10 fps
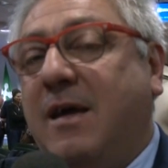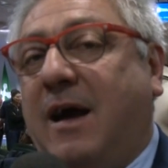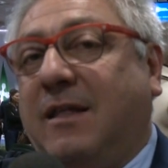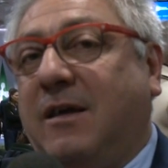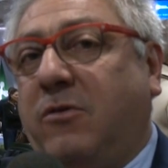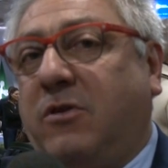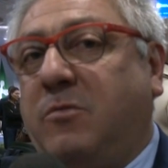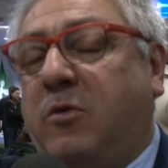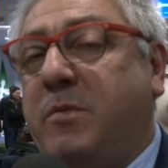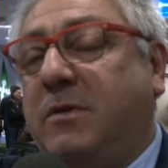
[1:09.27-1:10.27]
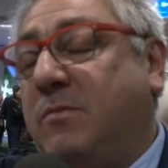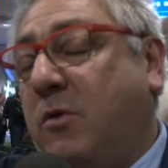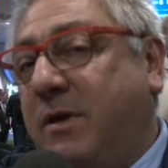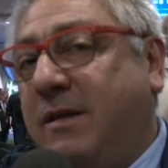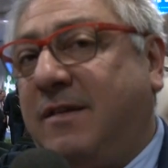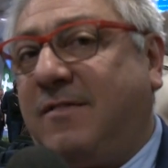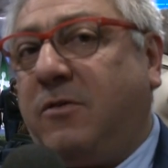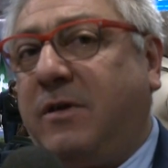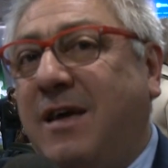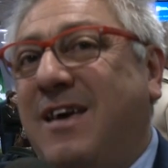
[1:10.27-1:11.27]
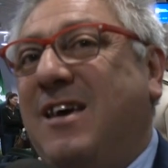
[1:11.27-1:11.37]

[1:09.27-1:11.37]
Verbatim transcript: a delle ore di mobilitazione,